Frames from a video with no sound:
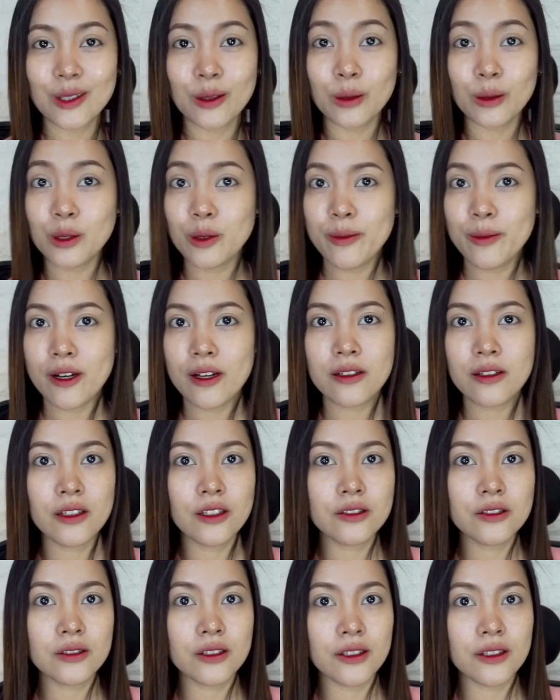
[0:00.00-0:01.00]
O, diba? Ang
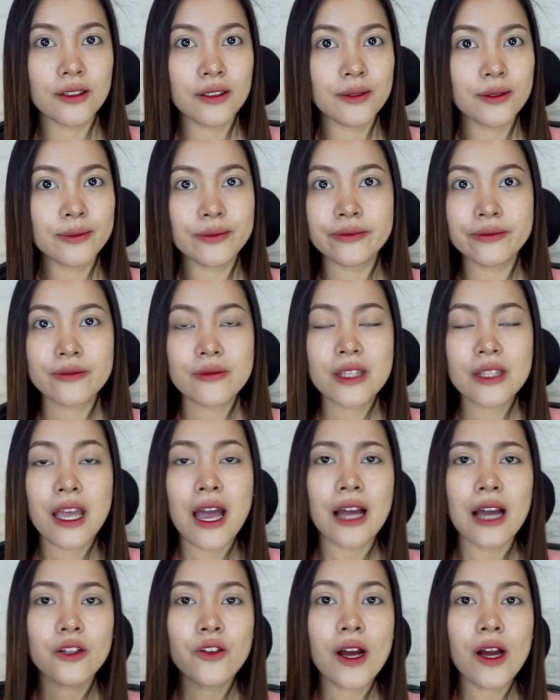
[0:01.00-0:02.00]
ganda.
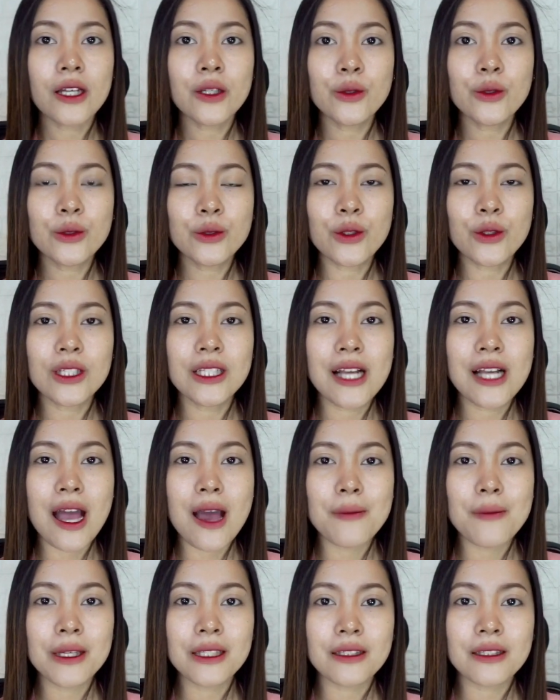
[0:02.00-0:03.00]
Araw-araw ko to
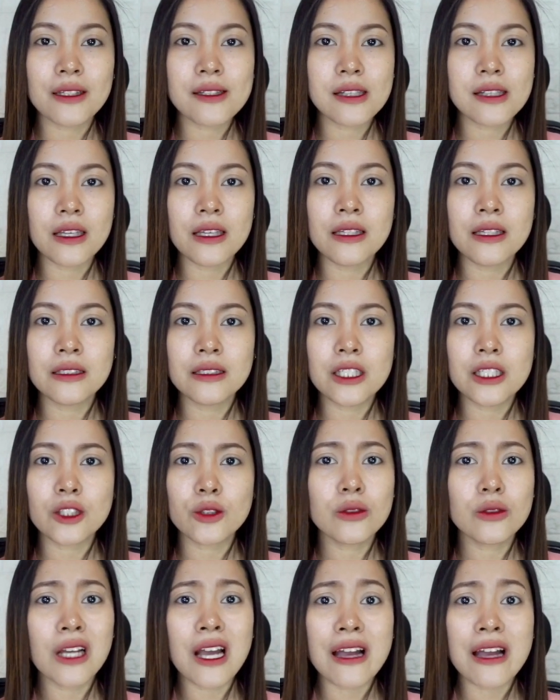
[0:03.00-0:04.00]
ginagamit kasi hindi
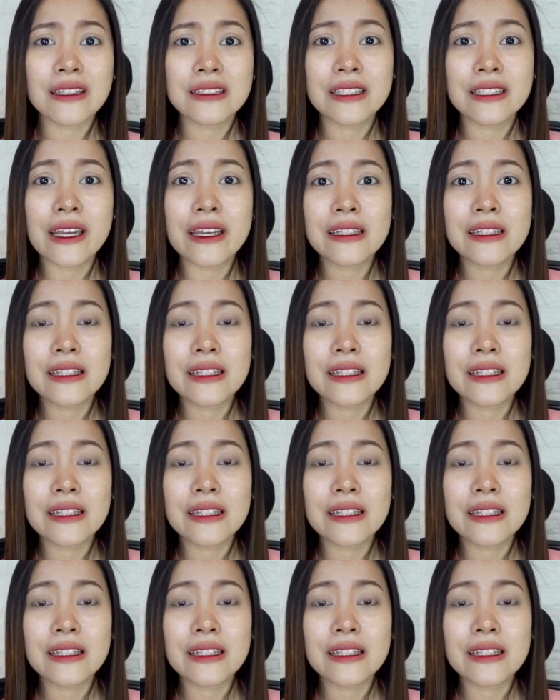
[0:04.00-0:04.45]
to nakakadry